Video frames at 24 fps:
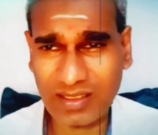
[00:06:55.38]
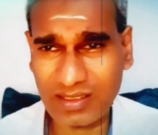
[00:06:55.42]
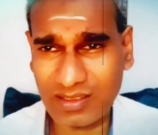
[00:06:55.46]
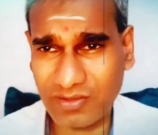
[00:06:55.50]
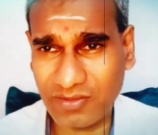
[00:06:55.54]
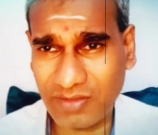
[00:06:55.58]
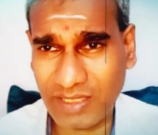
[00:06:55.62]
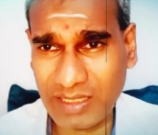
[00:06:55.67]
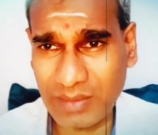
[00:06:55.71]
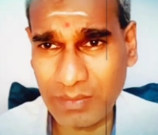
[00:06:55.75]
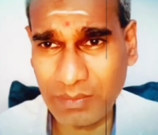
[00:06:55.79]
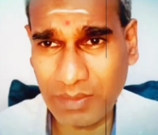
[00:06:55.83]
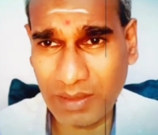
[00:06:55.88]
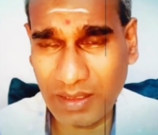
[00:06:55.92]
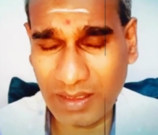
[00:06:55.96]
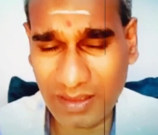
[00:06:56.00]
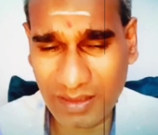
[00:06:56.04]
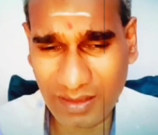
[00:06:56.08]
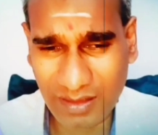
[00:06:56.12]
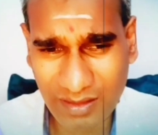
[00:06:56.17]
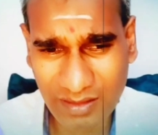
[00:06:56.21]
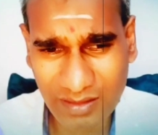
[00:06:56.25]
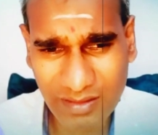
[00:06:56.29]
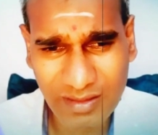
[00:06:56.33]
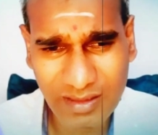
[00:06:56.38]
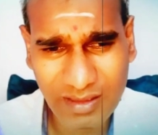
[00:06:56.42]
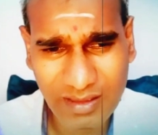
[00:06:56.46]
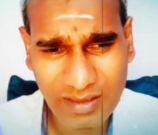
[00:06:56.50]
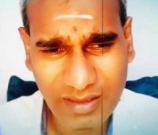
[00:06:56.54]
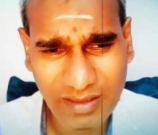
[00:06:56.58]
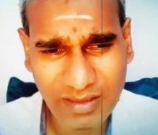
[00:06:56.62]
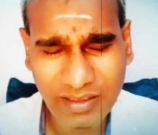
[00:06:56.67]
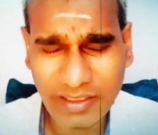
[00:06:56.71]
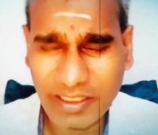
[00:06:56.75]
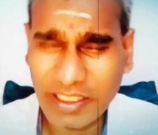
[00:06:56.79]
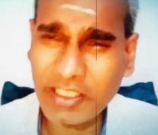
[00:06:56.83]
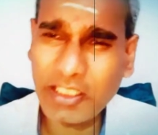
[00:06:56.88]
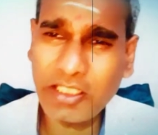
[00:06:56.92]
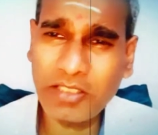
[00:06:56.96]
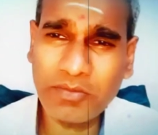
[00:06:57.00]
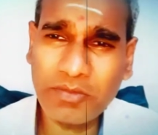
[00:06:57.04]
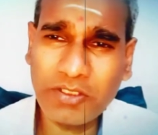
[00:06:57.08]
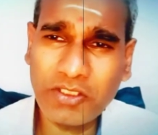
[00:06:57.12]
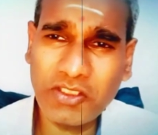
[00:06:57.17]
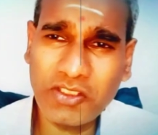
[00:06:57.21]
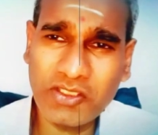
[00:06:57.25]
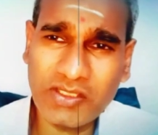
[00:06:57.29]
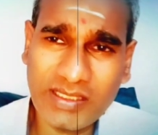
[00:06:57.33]
உங்கள் கைகளில்
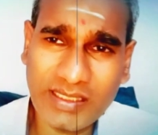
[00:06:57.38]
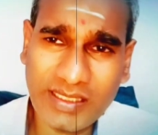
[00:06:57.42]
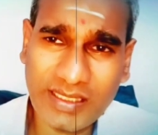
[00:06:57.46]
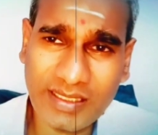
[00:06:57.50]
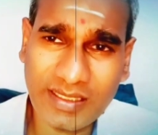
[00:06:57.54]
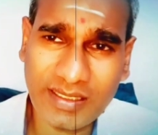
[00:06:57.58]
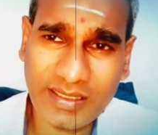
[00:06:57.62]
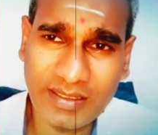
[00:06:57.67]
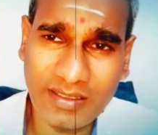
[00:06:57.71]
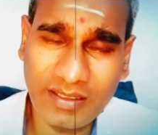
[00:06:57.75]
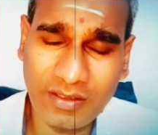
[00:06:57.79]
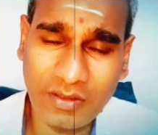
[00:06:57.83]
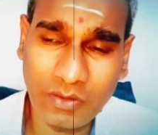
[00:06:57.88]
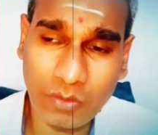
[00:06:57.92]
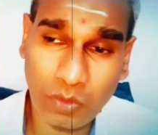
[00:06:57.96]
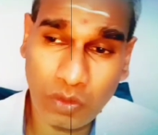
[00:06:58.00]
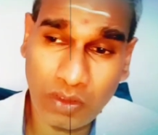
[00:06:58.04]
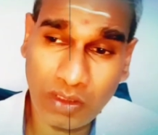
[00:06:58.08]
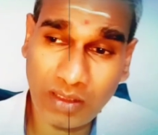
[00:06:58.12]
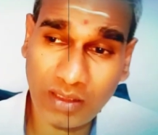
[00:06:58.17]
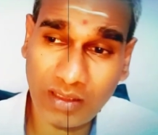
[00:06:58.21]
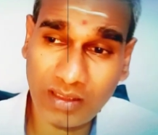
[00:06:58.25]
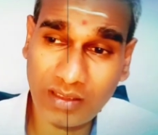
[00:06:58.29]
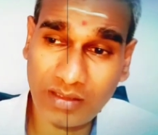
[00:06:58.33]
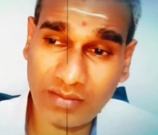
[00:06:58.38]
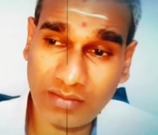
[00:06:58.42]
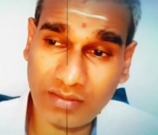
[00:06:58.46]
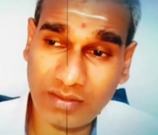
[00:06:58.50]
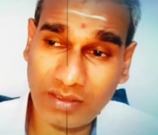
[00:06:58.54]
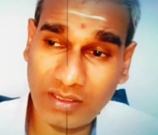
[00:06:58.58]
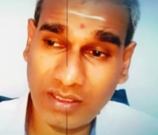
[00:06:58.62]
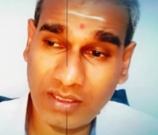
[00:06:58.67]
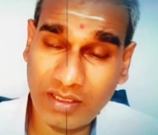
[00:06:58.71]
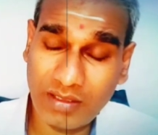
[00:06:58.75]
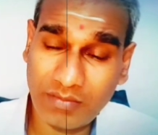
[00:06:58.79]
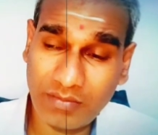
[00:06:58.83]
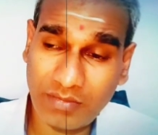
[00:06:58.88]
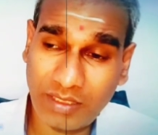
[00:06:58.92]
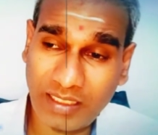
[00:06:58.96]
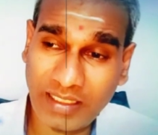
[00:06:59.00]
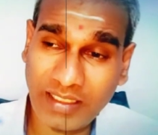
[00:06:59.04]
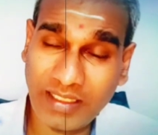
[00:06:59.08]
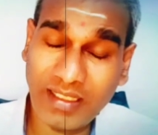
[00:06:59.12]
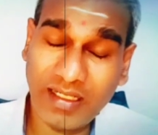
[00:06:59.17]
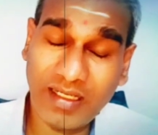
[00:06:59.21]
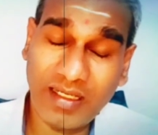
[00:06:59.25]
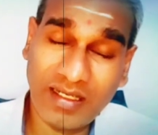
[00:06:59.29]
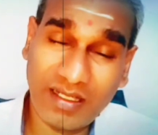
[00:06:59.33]
ஒப்புக்கொடுத்தார் என்றான்
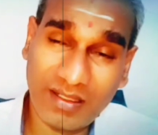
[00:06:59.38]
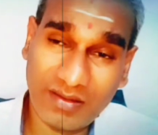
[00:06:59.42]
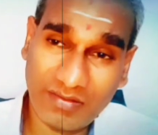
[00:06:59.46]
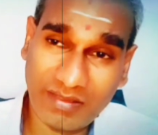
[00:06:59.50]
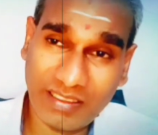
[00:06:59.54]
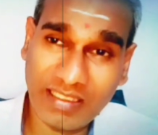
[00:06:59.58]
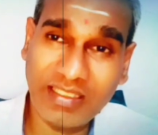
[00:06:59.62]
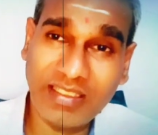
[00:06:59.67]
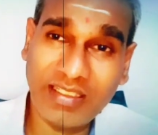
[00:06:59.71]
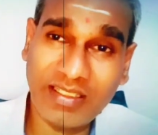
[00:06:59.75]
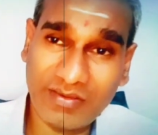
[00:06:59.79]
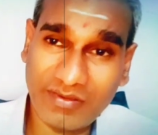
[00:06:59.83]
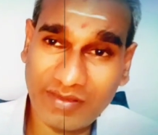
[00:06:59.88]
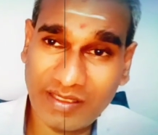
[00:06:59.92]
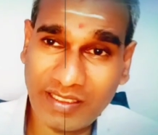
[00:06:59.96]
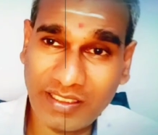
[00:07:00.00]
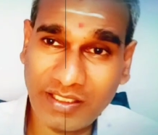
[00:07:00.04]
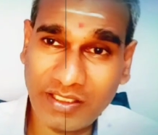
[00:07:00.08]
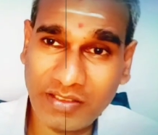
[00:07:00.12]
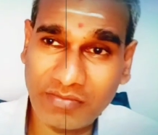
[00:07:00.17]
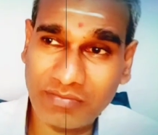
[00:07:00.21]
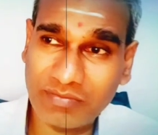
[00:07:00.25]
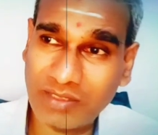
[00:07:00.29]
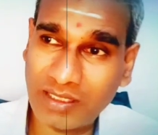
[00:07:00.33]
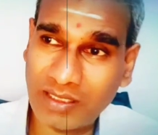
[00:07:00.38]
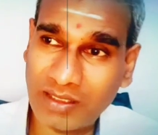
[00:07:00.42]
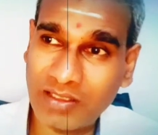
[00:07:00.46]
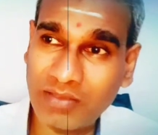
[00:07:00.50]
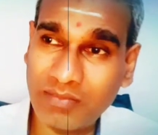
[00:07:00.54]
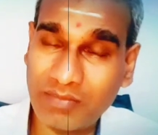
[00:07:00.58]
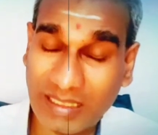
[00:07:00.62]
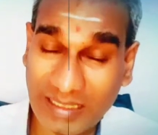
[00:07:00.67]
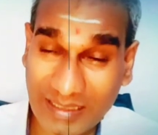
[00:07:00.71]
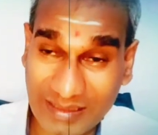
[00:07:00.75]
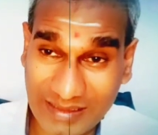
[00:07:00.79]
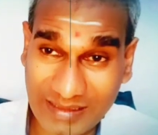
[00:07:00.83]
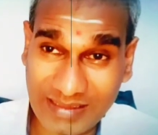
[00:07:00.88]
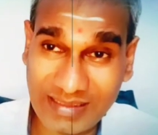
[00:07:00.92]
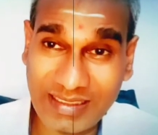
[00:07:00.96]
அவர்கள் அவனை பின்தொடர்ந்து போய்